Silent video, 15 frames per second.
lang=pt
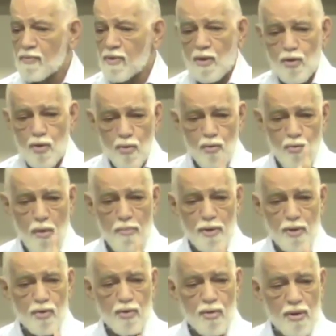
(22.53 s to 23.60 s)
eu sou uma
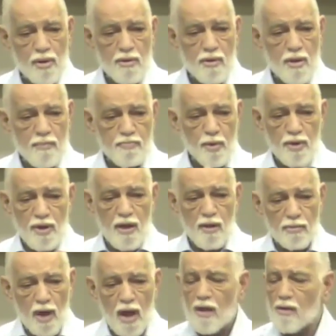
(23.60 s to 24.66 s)
pessoa. Que poder eu
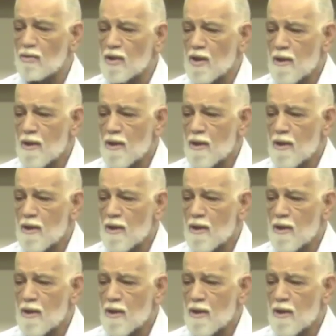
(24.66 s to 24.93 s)
tenho?